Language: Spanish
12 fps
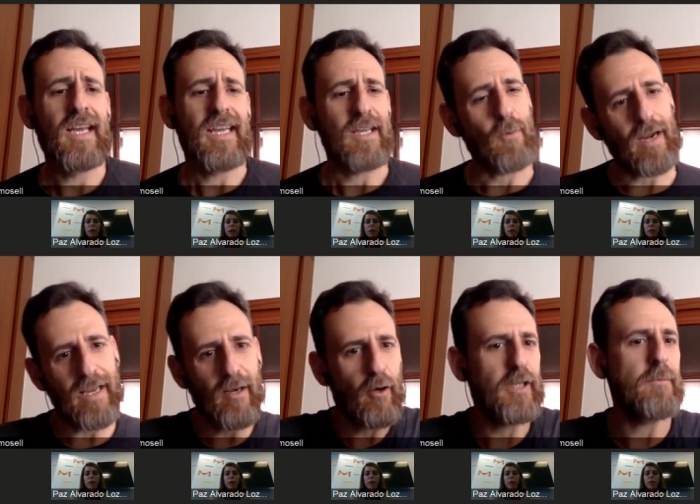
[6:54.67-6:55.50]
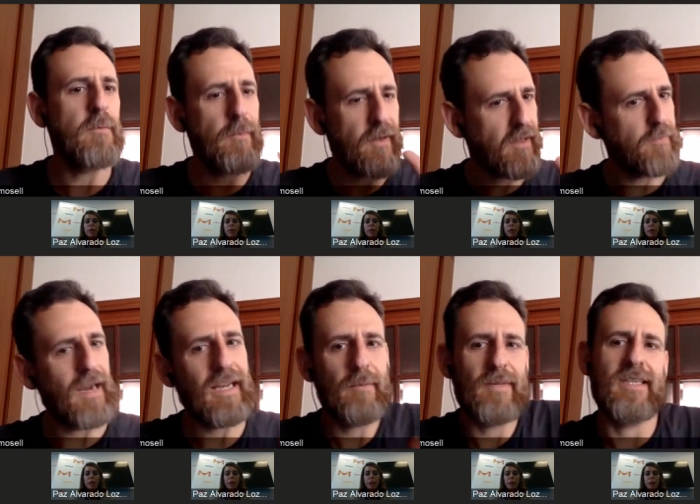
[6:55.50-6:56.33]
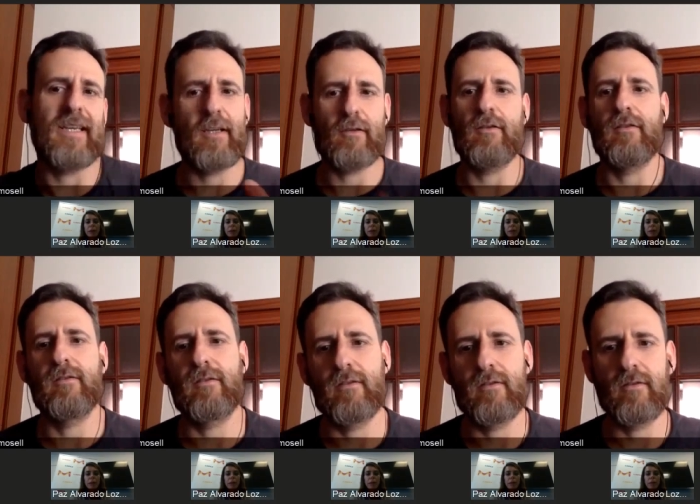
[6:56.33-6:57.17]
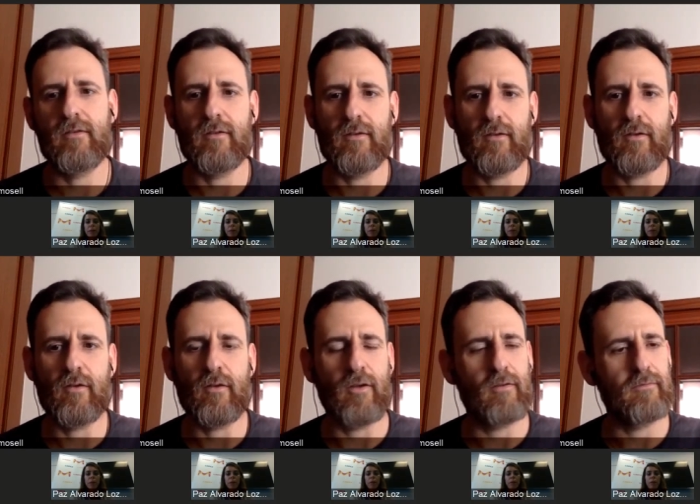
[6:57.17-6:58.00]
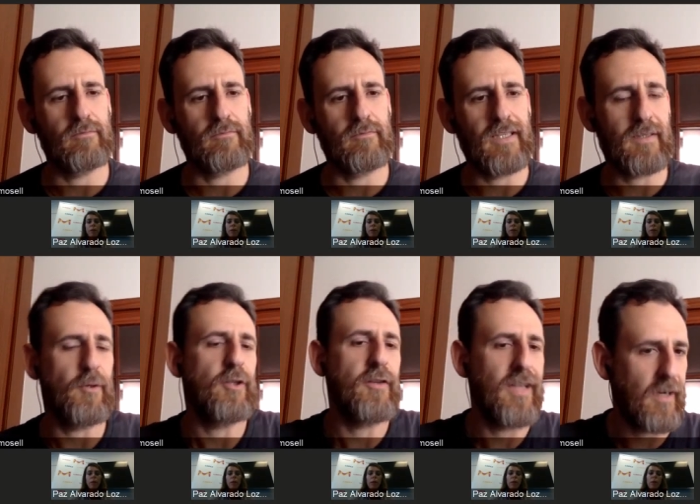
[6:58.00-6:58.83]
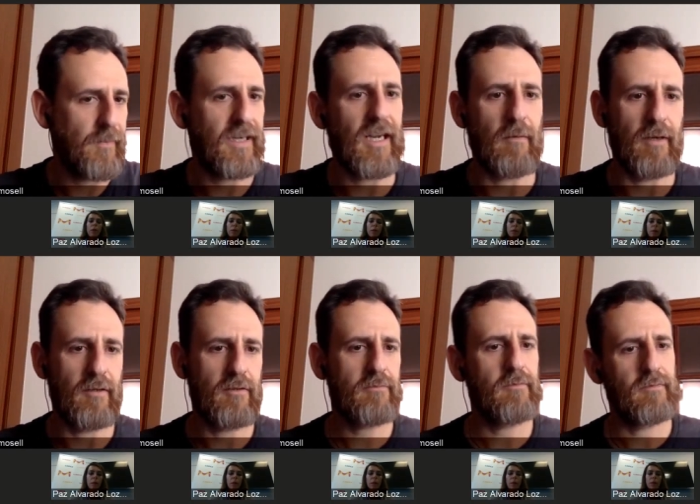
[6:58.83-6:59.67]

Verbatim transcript: ¿Y cuál es el objetivo principal que perseguís con, con este proyecto de Remercables, no?